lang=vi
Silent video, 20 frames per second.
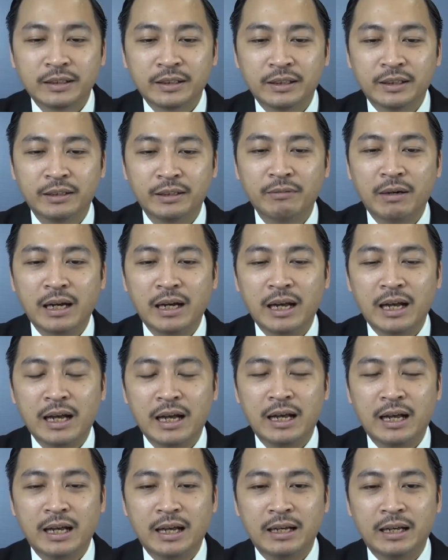thế
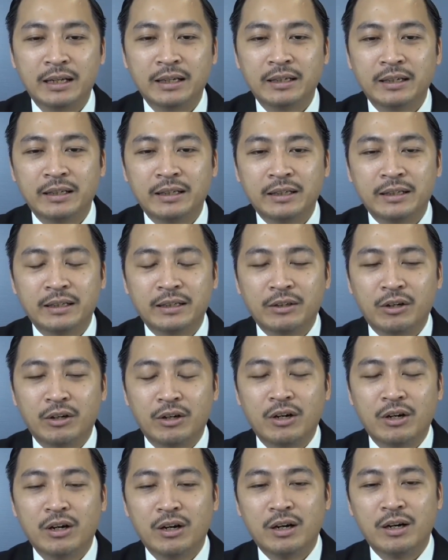và
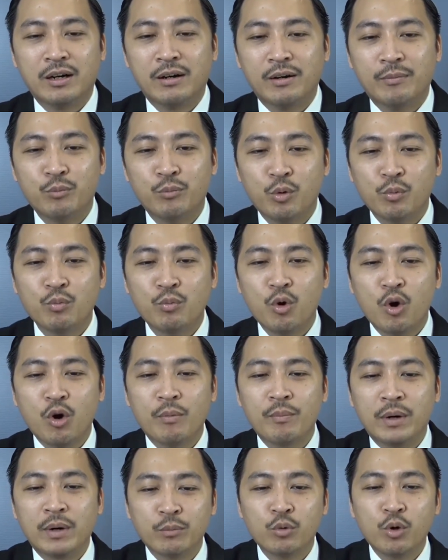có cũng mua
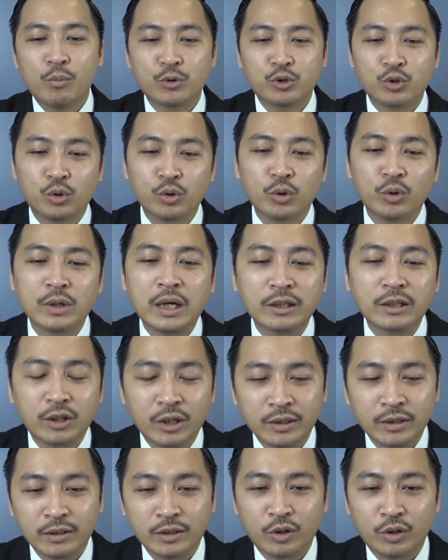mới mua một số lô đất rồi
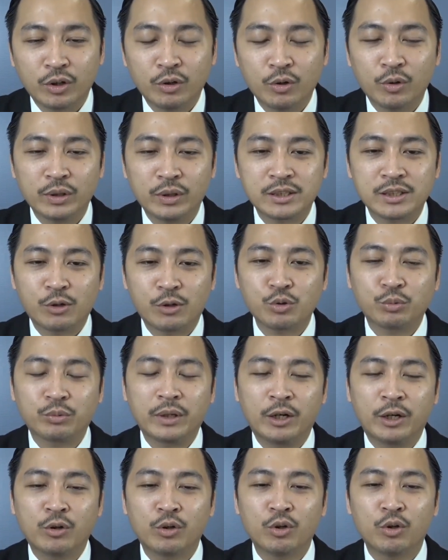có lô thì 60
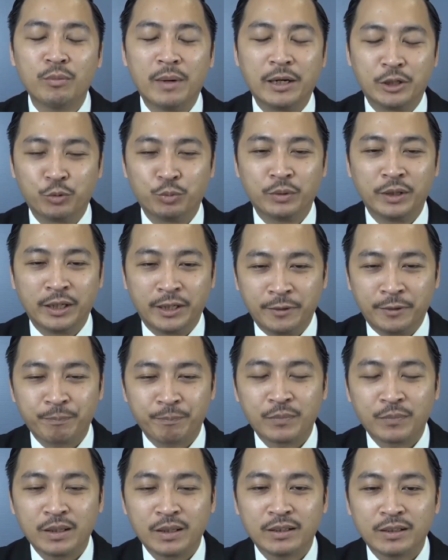tỷ có lô 70 tỷ
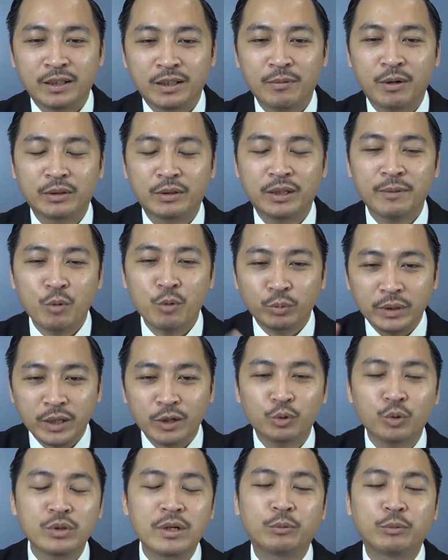thế bảo thế mục tiêu
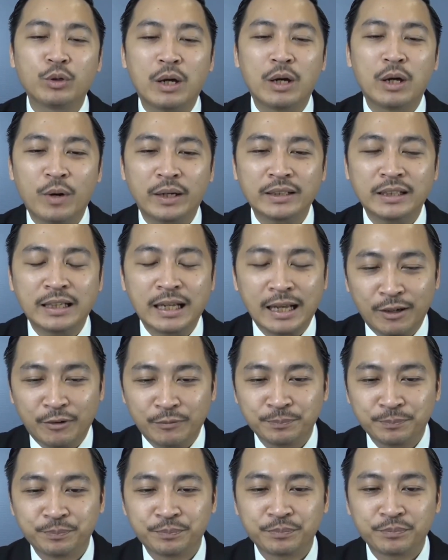thu nhập thụ động của anh thế nào
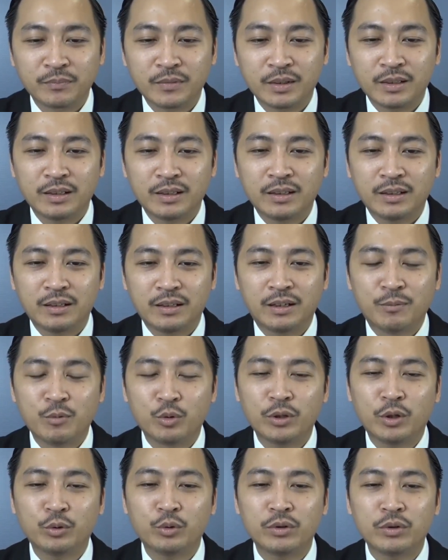mục
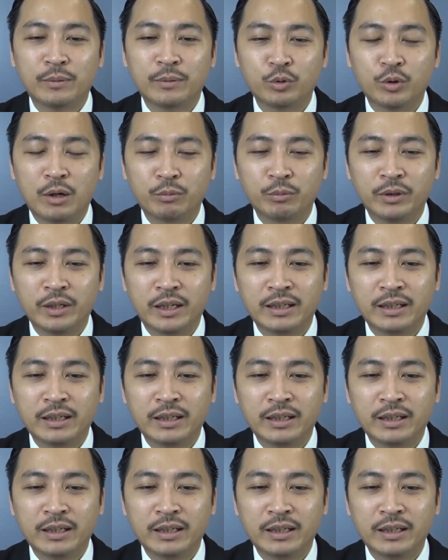tiêu thu nhập thụ động thì hiện